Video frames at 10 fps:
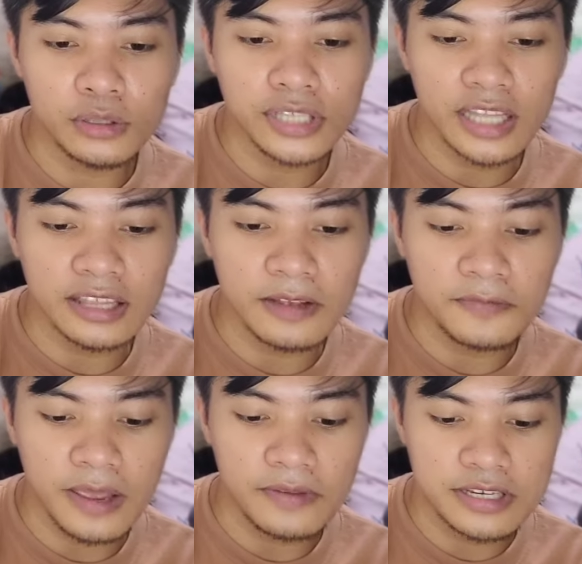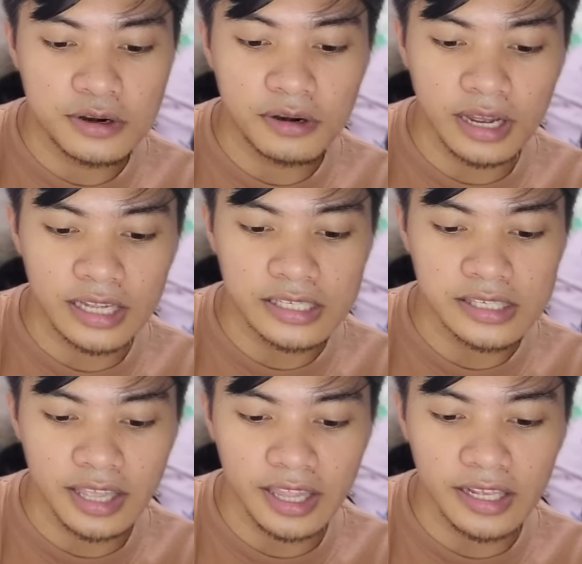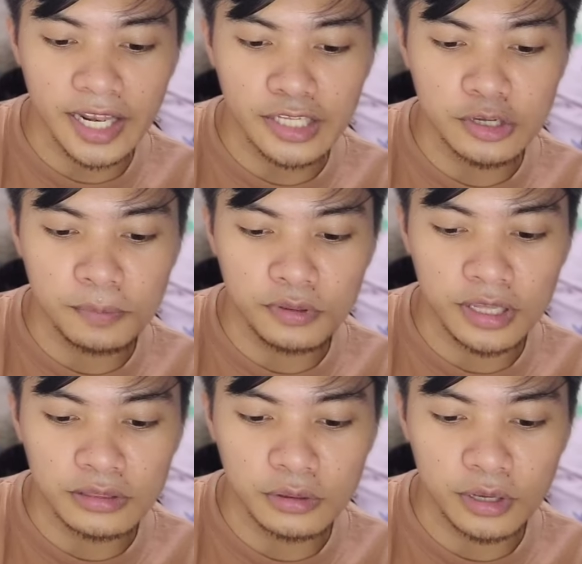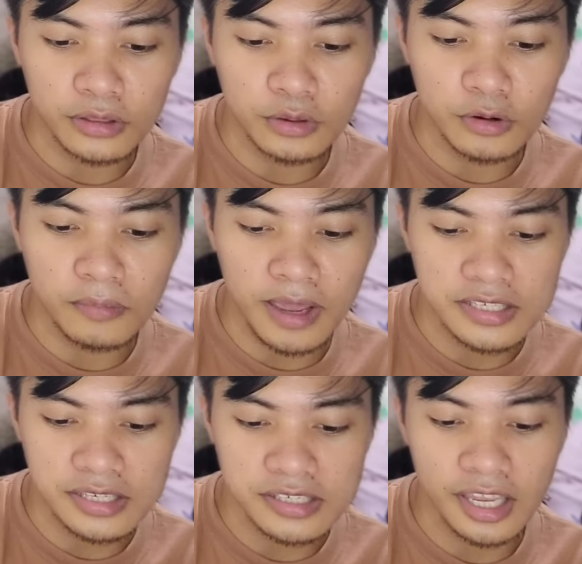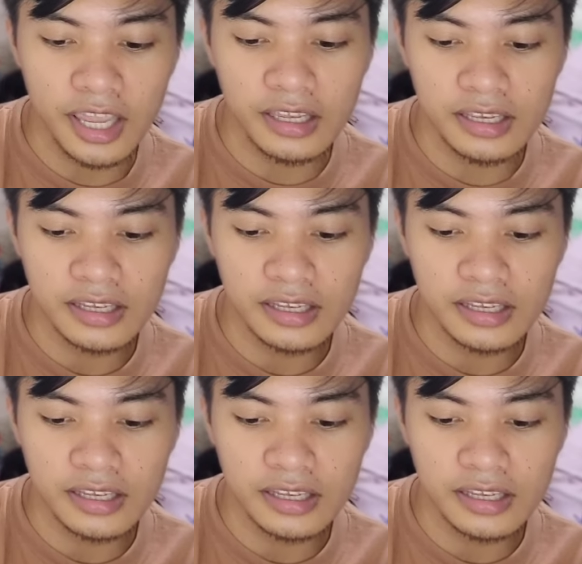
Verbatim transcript: sa ating private shortcuts. Then, click nyo po dito itong messaging.